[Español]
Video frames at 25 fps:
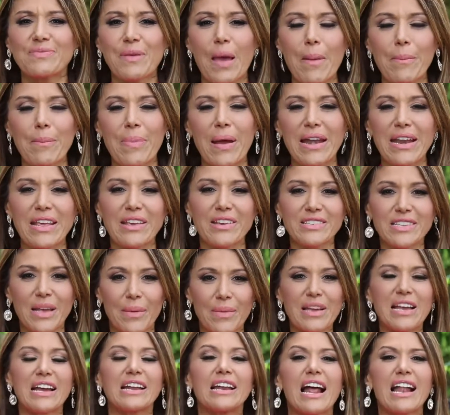bienvenidos
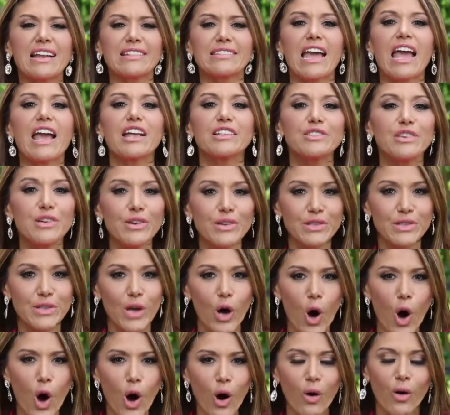a mi canal de
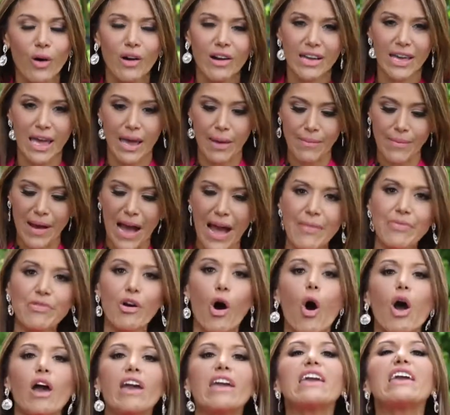YouTube,
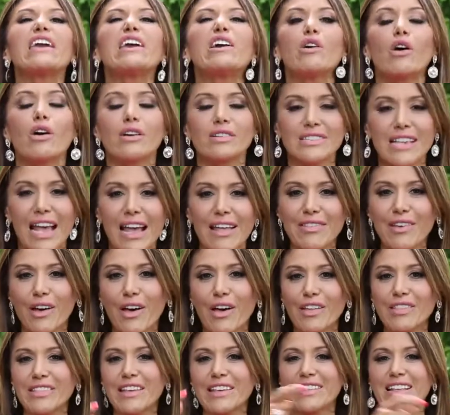Quemando y
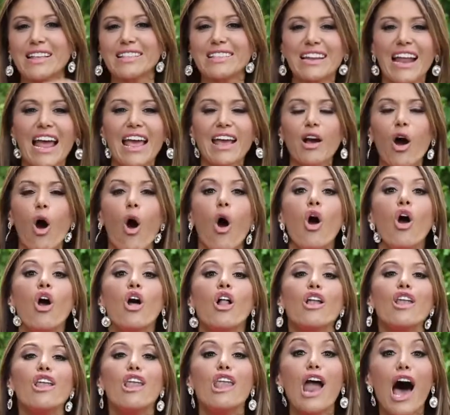Gozando, donde te traigo
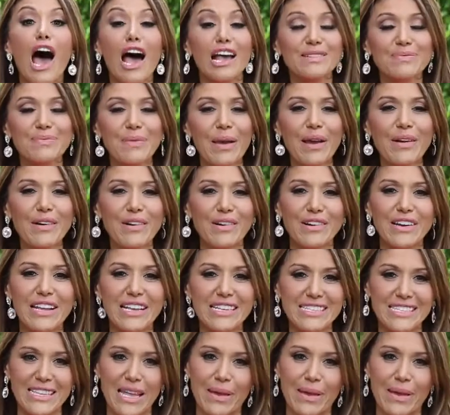los mejores